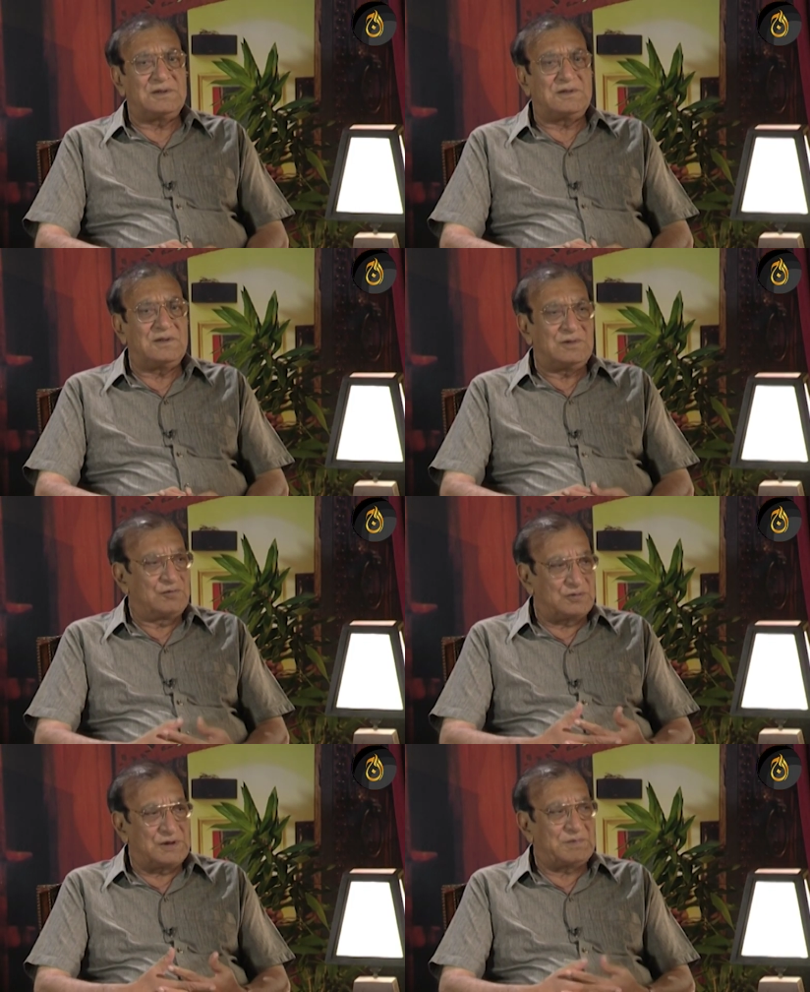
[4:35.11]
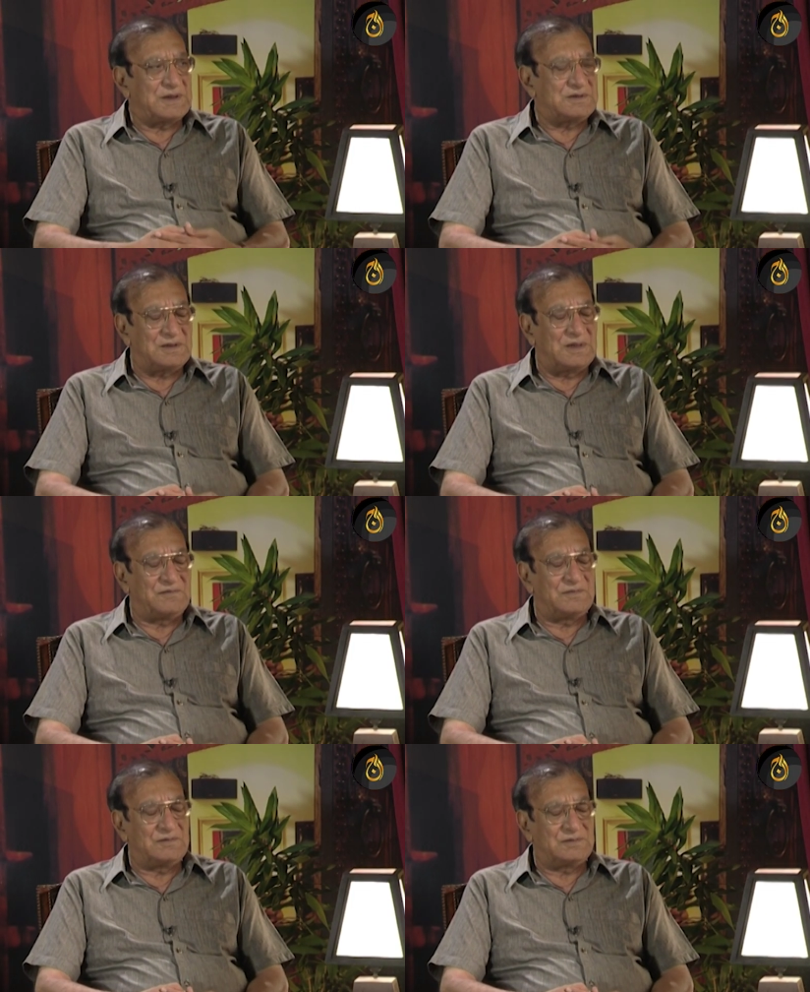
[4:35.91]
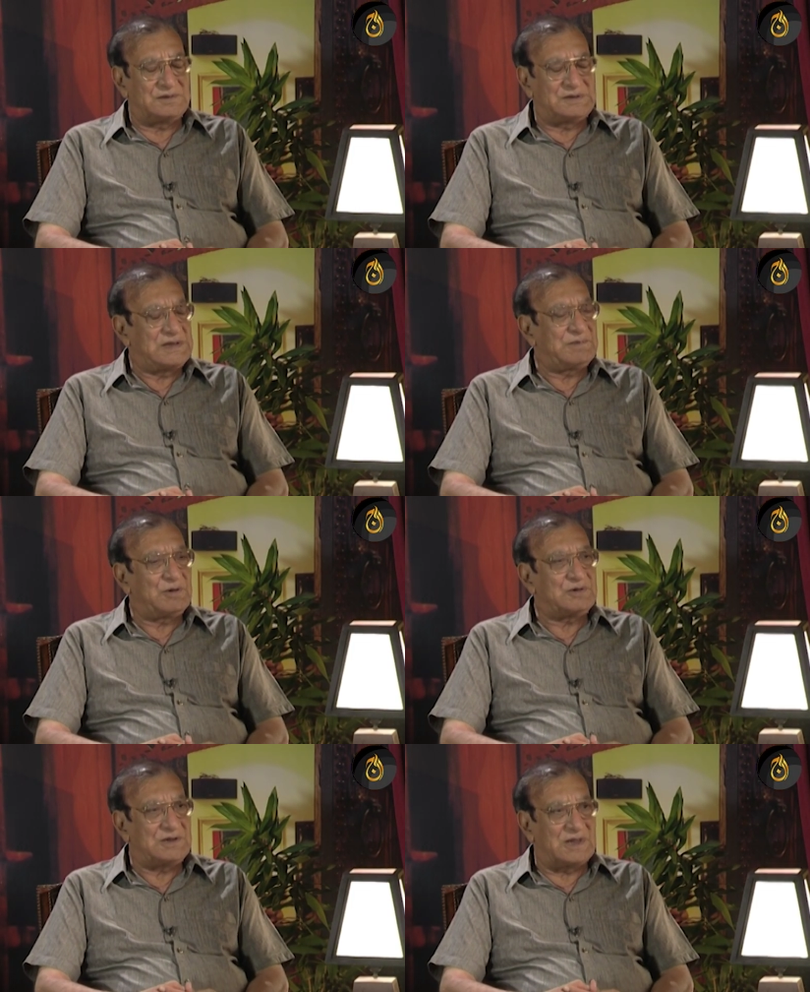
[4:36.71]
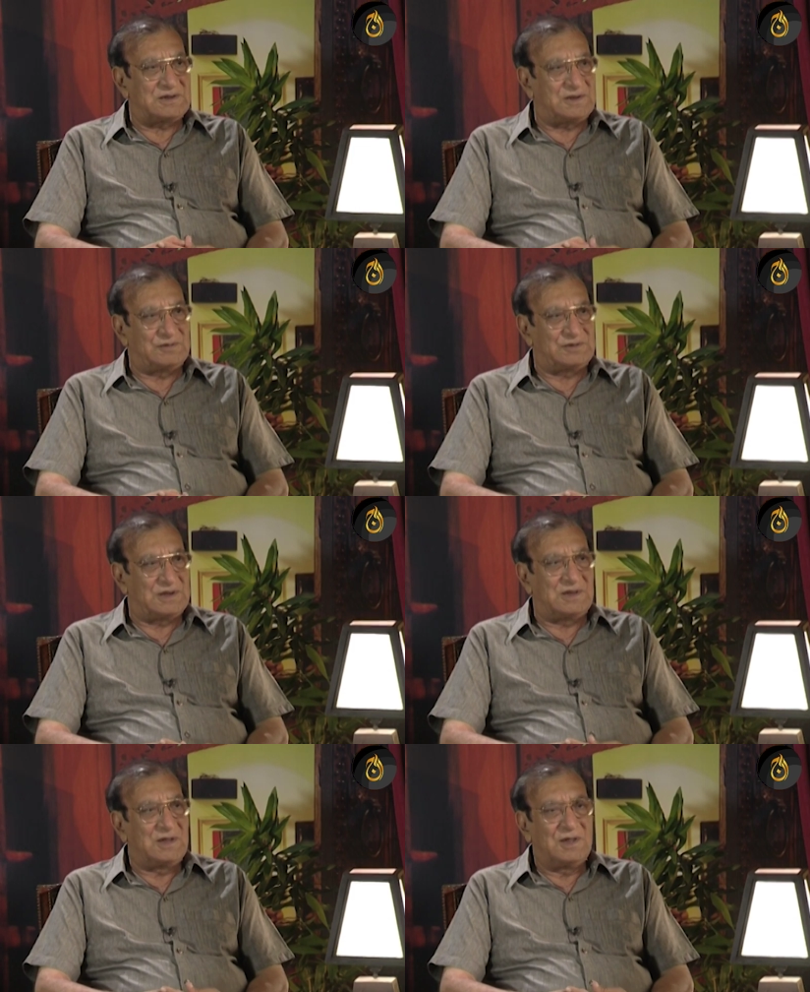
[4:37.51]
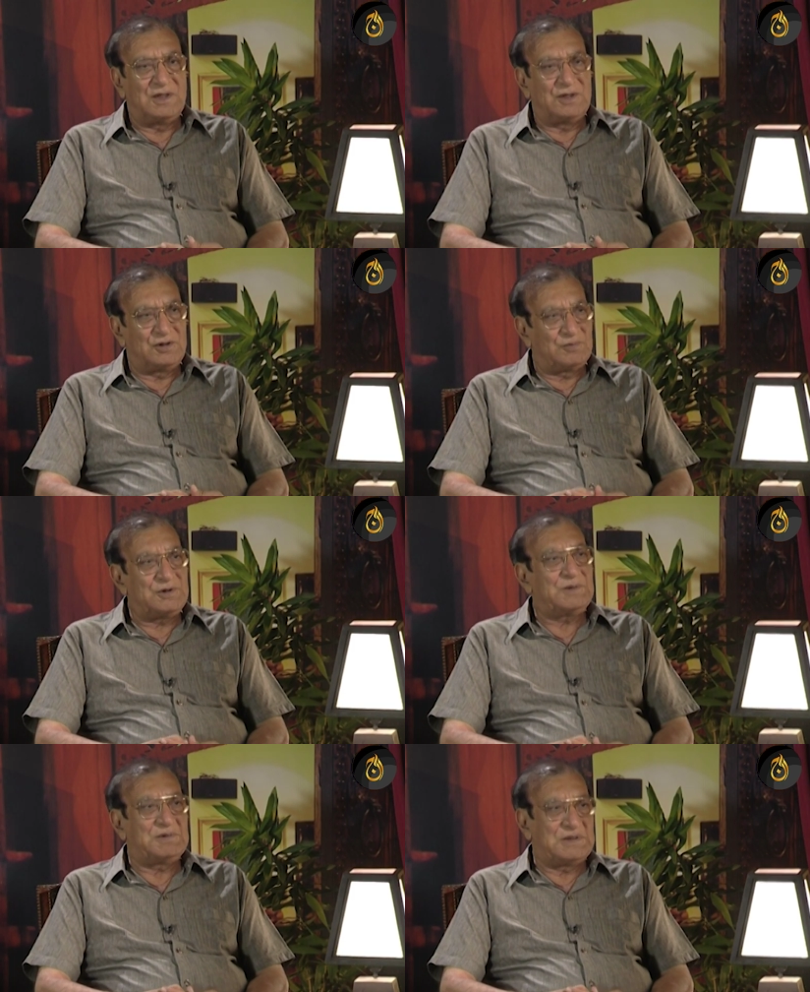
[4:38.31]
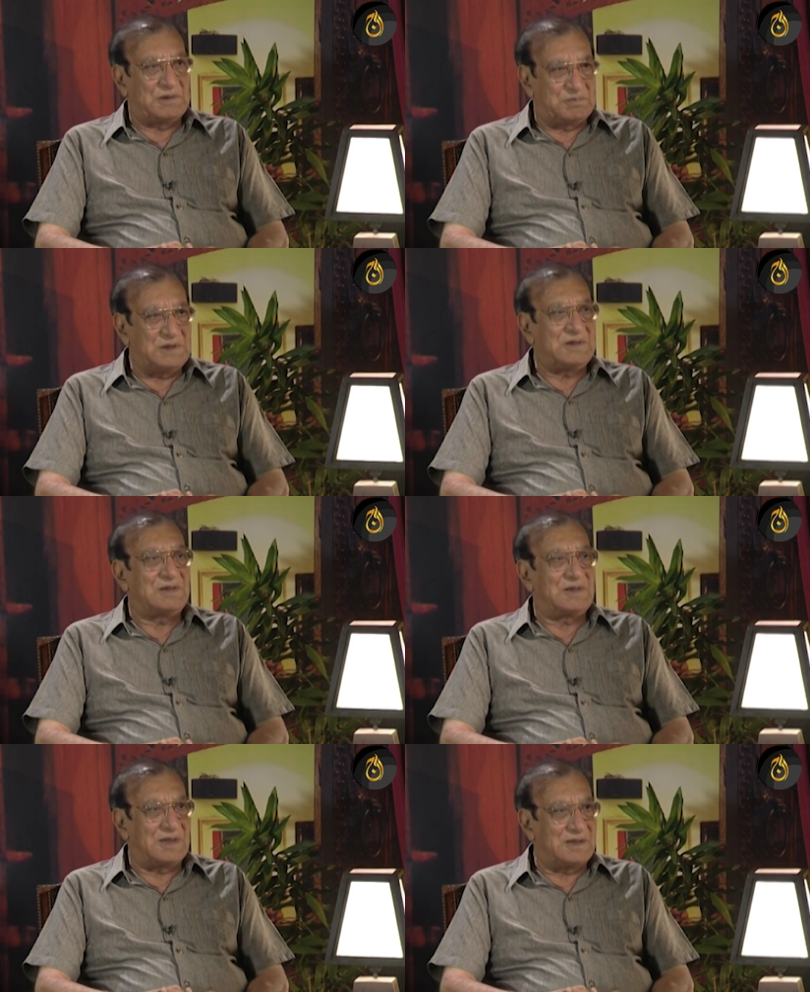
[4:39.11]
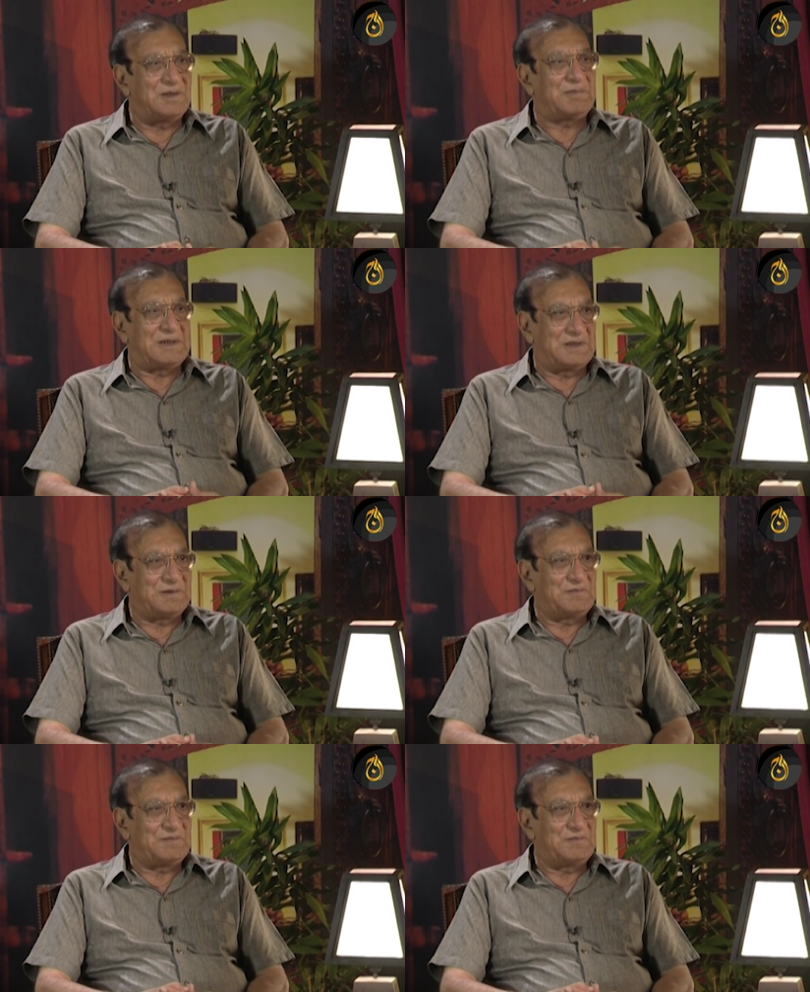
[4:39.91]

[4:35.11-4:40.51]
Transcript: इतने उसके पास शेर बहुत याद थे उसे तो मुझे फिर अपने घड़ने पड़े